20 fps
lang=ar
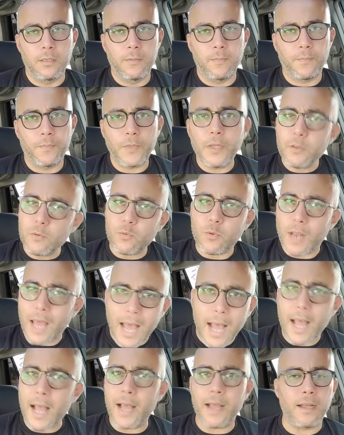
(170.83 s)
انتوا
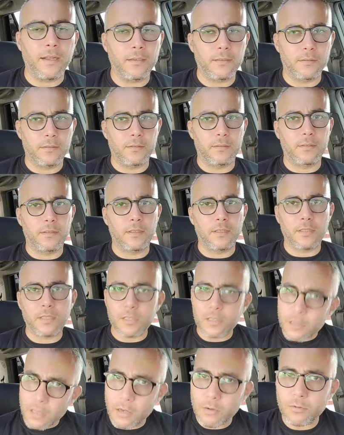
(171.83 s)
لا
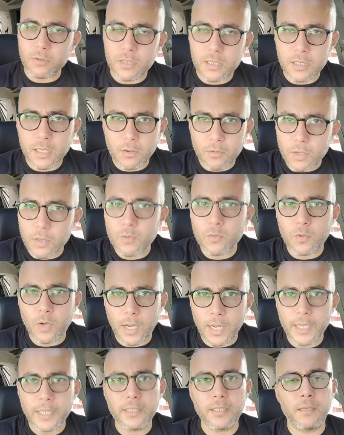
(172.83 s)
تقدروا تستوردوا
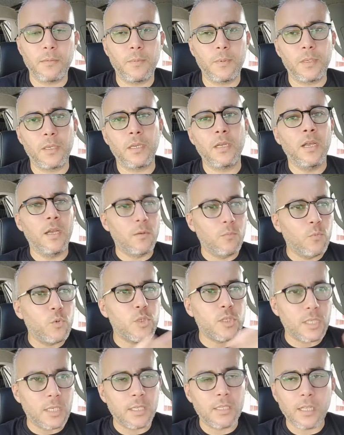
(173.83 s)
عادي
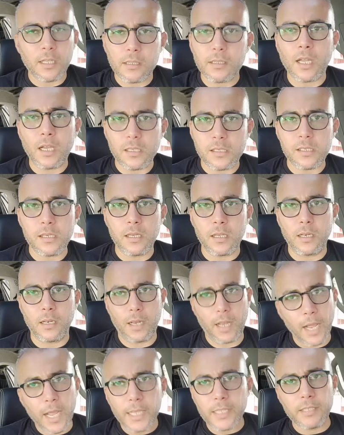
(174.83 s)
بمستندات تحصيل
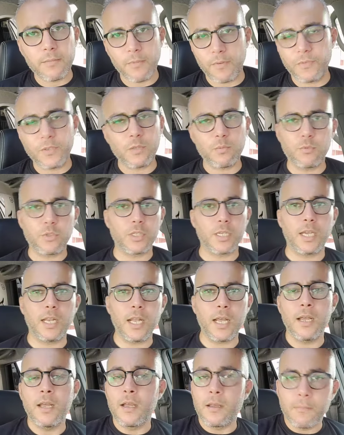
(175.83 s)
عادي مفيش مشكله
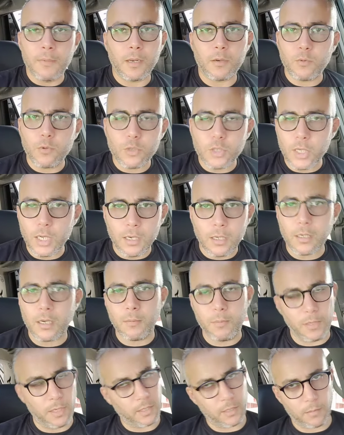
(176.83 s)
ملكوش علاقه
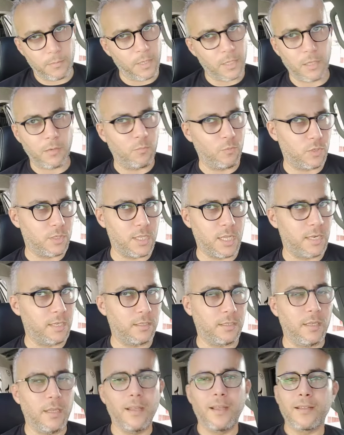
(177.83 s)
بالاعتماد المستند
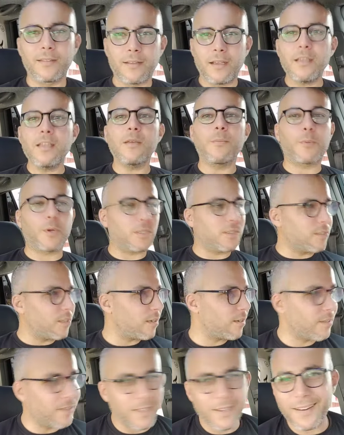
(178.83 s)
طيب كتر
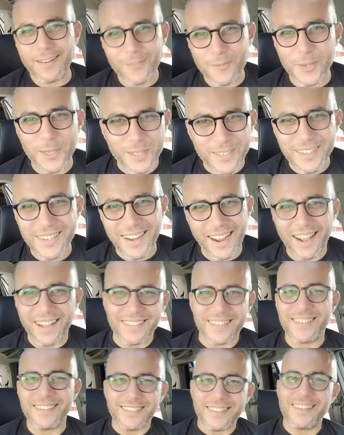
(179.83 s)
خيرك والله
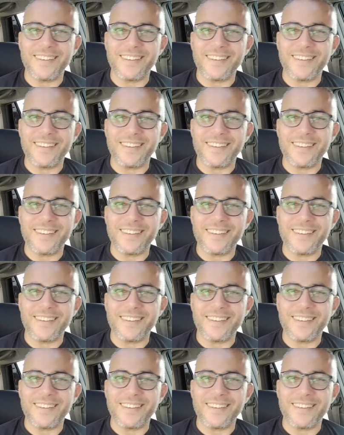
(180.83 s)
حضرتك